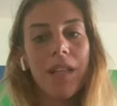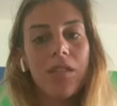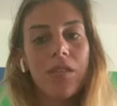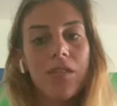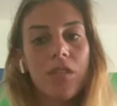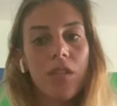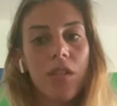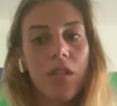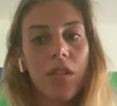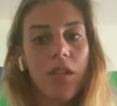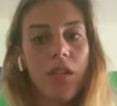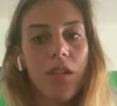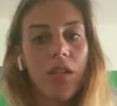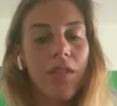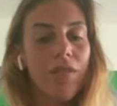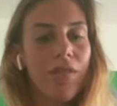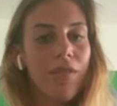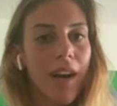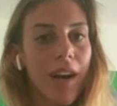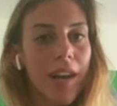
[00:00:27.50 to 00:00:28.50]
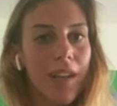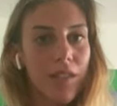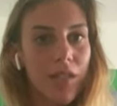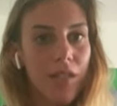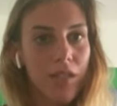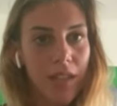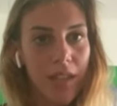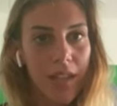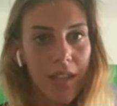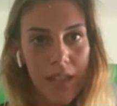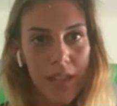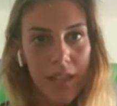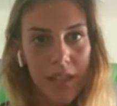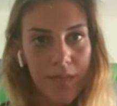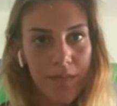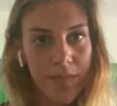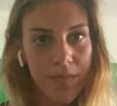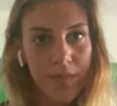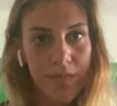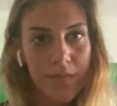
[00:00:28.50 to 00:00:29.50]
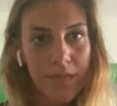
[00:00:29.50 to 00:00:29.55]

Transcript: solo il fatto che,